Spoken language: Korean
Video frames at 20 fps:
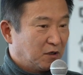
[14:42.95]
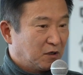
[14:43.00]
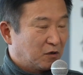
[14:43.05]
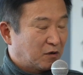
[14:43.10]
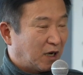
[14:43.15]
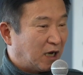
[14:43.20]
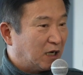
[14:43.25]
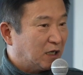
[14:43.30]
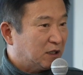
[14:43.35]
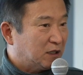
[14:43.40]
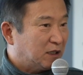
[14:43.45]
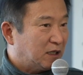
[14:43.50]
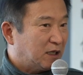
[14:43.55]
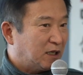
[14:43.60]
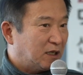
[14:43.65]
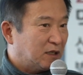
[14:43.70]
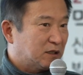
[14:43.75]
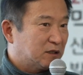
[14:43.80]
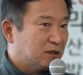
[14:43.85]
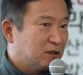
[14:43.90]

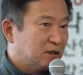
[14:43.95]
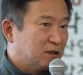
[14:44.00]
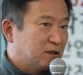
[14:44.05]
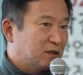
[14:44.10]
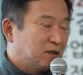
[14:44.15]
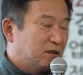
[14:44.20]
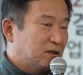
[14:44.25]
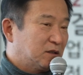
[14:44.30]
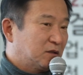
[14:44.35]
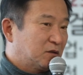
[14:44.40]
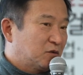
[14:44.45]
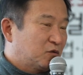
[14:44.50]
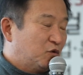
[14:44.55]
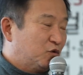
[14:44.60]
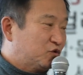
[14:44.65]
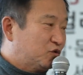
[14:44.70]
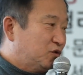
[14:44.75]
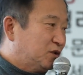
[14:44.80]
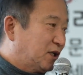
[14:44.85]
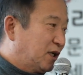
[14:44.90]
과거에 그
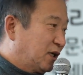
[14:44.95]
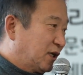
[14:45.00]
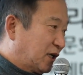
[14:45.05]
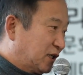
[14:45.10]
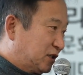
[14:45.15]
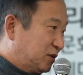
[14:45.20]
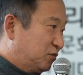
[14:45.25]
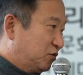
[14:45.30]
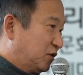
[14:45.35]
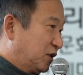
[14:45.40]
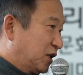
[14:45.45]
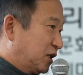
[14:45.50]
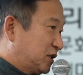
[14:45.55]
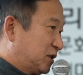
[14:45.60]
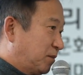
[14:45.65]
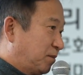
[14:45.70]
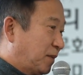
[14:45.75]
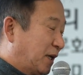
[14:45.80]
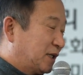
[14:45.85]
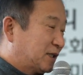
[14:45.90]
국순당에 계신 분들
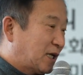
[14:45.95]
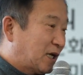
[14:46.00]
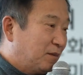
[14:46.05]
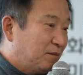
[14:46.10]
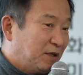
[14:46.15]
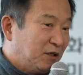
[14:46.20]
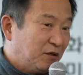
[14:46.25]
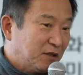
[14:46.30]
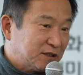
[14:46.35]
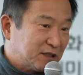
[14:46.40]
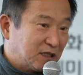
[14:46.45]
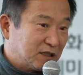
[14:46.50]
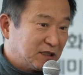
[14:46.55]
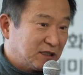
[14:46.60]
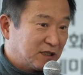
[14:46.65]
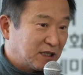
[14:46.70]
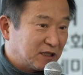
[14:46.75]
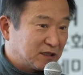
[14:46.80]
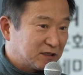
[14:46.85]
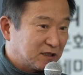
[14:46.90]
계시면 배상면
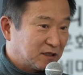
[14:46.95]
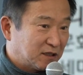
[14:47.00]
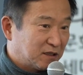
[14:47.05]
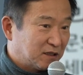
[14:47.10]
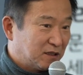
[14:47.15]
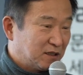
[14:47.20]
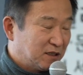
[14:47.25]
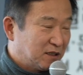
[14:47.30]
회장님께서